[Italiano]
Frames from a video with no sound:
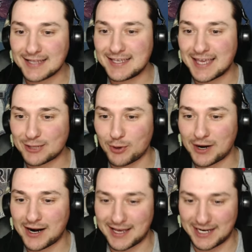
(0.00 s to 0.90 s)
ha dichiarato guerra
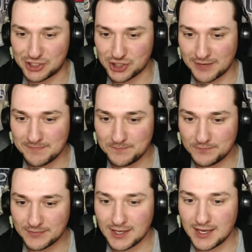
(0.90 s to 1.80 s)
alla Grecia
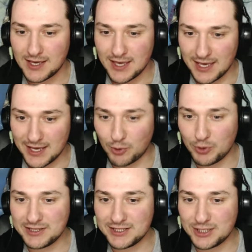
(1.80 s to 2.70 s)
e
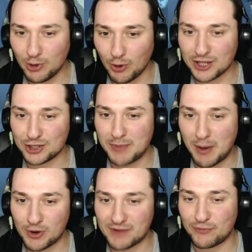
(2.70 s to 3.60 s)
quindi ora dobbiamo
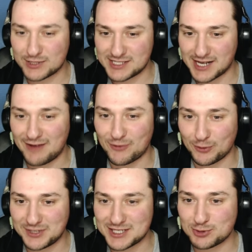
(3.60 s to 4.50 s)
rafforzare il
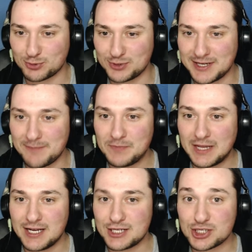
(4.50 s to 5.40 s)
fronte sud.
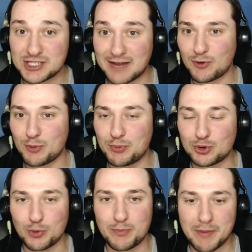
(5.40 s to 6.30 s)
Ci servono più
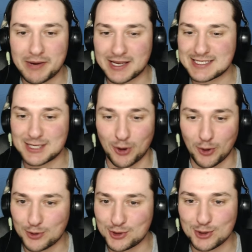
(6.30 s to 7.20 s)
truppe perché se no
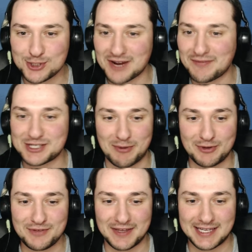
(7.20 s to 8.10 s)
non, ce la facciamo a
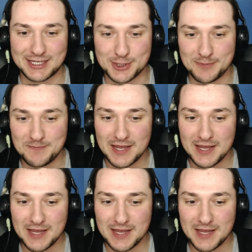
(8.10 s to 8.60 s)
difenderci.